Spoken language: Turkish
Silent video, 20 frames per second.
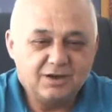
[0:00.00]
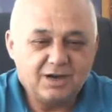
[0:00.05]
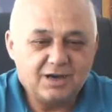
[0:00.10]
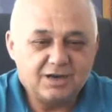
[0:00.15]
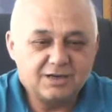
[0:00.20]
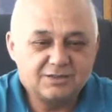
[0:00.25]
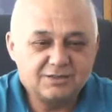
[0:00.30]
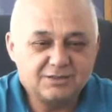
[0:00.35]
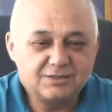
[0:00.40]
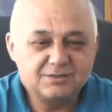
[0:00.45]

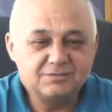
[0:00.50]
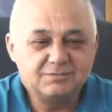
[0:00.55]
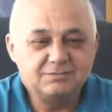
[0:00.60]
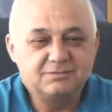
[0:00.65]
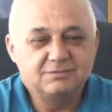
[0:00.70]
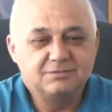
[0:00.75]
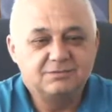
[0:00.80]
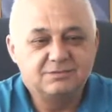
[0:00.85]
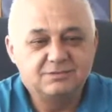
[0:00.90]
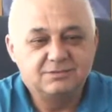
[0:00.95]
Artık
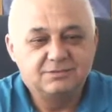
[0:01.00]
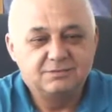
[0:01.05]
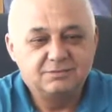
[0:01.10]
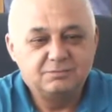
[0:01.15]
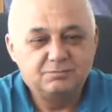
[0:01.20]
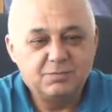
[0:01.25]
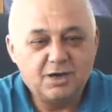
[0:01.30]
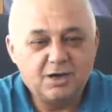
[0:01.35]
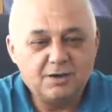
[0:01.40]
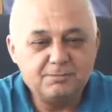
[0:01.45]

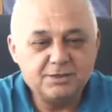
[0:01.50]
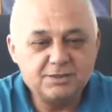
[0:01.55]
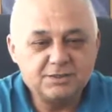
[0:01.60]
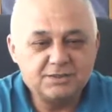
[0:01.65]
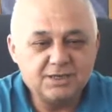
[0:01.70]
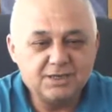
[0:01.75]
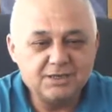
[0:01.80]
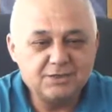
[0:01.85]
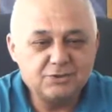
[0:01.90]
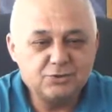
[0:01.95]
Bağbaşı
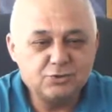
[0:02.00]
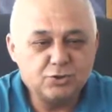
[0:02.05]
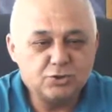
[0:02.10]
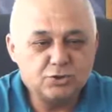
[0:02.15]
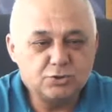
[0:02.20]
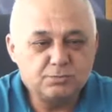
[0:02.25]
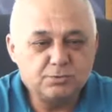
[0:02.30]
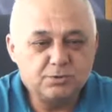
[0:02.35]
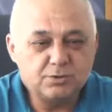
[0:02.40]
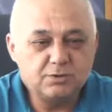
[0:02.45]
Zeydiköy
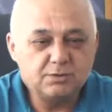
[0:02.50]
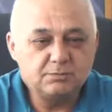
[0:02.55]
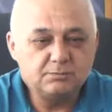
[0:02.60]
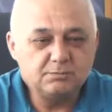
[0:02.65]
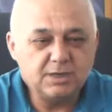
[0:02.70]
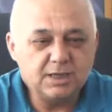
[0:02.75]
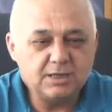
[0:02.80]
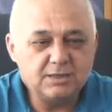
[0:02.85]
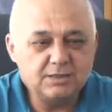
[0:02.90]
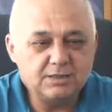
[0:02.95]
Spor
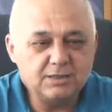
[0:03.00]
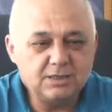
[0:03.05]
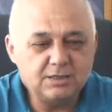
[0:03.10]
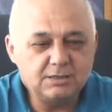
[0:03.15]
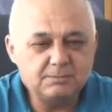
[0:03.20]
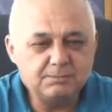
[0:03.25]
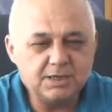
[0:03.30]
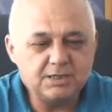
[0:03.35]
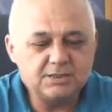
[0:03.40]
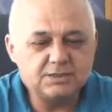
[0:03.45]
ben
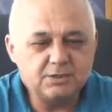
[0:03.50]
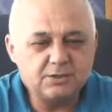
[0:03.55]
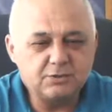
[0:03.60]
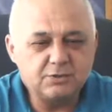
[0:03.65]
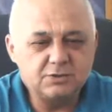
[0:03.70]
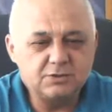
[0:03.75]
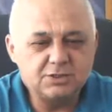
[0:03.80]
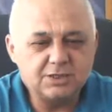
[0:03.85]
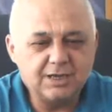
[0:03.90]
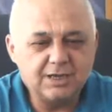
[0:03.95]
ilk 5 sene
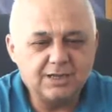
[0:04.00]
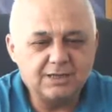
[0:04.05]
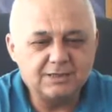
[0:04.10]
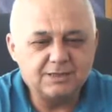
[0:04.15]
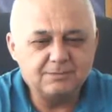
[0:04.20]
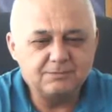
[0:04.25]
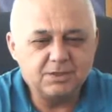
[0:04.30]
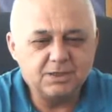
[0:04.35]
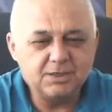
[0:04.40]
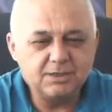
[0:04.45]
önce
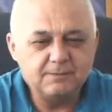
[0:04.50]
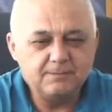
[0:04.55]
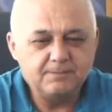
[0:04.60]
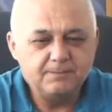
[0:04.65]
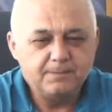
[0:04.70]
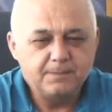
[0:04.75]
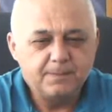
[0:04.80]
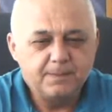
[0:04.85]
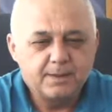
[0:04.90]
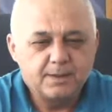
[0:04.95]
geldiğimde
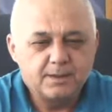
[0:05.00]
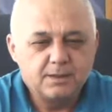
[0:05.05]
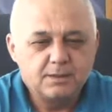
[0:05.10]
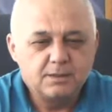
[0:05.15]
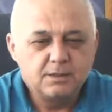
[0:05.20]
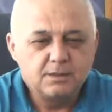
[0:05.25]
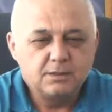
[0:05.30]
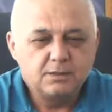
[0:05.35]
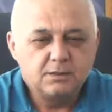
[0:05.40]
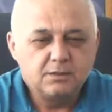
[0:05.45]

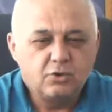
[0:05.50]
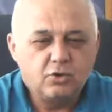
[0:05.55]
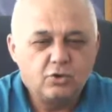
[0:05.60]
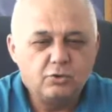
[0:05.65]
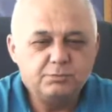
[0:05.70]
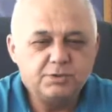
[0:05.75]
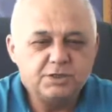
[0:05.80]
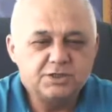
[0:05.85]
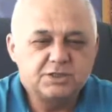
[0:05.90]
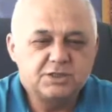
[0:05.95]

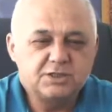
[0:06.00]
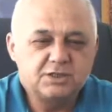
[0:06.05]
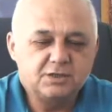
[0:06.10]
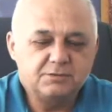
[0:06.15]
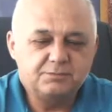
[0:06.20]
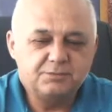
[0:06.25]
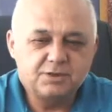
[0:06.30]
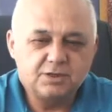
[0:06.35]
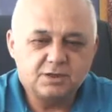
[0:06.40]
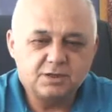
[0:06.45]
15
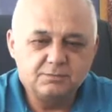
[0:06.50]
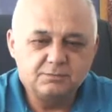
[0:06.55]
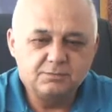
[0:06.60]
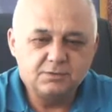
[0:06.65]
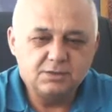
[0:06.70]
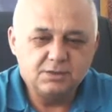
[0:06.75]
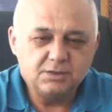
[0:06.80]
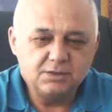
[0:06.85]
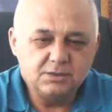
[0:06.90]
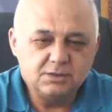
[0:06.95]
kişilik bir
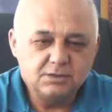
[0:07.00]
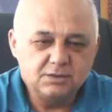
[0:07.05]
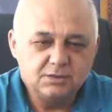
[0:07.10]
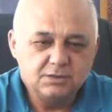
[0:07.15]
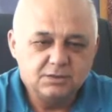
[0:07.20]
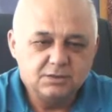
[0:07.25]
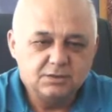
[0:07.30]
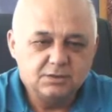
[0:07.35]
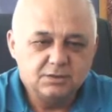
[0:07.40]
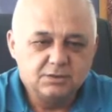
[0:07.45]
takımdı.
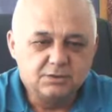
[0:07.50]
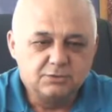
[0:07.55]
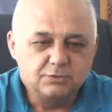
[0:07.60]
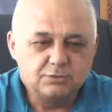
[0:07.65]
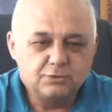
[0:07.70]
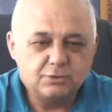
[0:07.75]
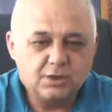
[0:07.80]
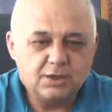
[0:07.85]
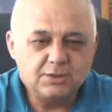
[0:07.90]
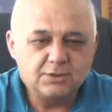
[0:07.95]

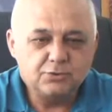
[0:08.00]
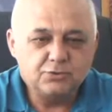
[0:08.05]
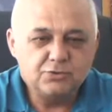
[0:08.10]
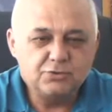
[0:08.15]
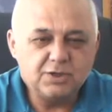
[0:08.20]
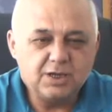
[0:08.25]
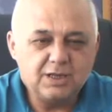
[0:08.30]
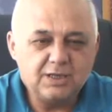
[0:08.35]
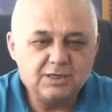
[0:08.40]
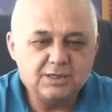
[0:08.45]
Şu anda
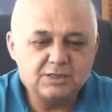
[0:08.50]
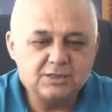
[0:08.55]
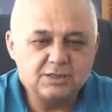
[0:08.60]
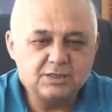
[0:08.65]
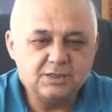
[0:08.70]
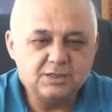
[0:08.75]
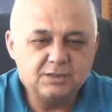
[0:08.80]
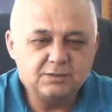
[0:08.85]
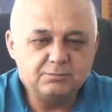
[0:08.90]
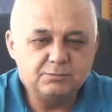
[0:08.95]
150
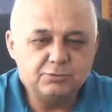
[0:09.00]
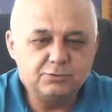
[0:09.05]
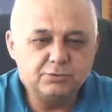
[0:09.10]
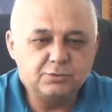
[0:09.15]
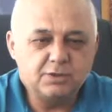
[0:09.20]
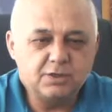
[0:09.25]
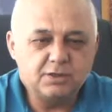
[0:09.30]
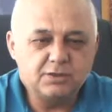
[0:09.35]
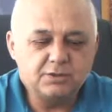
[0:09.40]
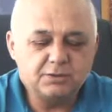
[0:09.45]
kişilik
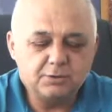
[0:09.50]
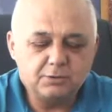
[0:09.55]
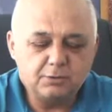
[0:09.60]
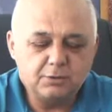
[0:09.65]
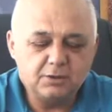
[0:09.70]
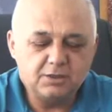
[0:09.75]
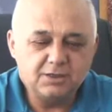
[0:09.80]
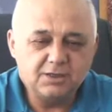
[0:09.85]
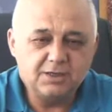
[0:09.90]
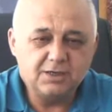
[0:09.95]
bütün
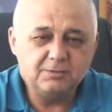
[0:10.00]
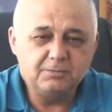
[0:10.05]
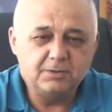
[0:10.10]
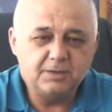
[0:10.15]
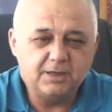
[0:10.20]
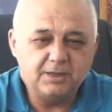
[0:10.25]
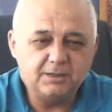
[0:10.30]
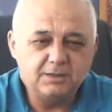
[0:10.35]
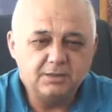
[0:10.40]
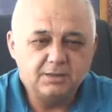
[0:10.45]
kategorilere
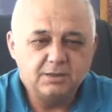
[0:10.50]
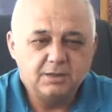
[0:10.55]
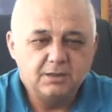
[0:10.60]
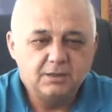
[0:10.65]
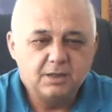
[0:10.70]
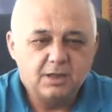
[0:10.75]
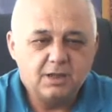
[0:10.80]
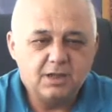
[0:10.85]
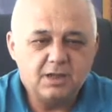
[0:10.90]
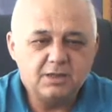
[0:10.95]
girebilen
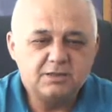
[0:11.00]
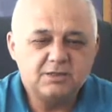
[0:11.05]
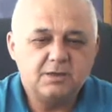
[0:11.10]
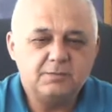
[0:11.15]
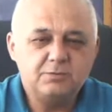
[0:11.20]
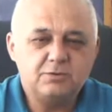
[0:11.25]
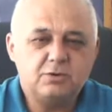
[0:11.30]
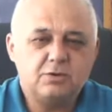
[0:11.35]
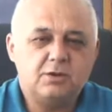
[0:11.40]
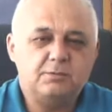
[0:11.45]

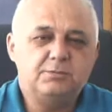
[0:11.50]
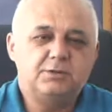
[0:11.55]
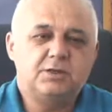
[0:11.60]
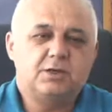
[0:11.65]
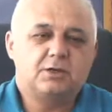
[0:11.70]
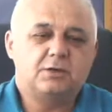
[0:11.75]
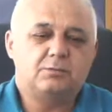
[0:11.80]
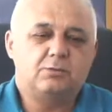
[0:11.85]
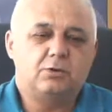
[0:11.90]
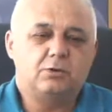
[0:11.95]
altyapısı olan bir
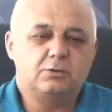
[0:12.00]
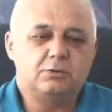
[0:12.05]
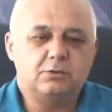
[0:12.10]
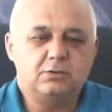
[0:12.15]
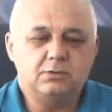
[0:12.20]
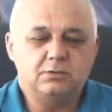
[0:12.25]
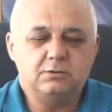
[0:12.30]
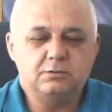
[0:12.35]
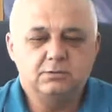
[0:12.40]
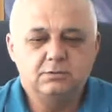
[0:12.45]
takım
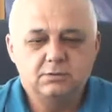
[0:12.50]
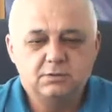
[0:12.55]
oldu.